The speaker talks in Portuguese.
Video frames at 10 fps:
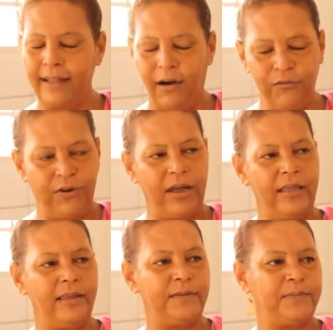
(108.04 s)
Não vai.
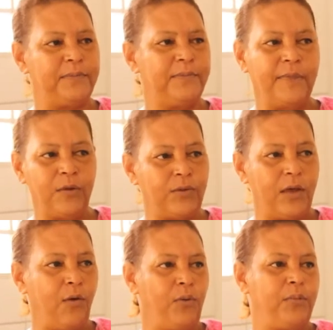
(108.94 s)
Não
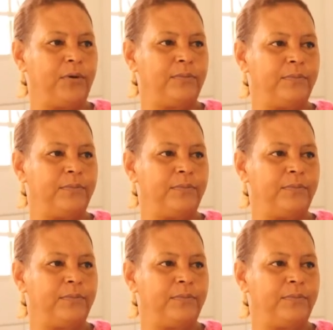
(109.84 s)
tem como.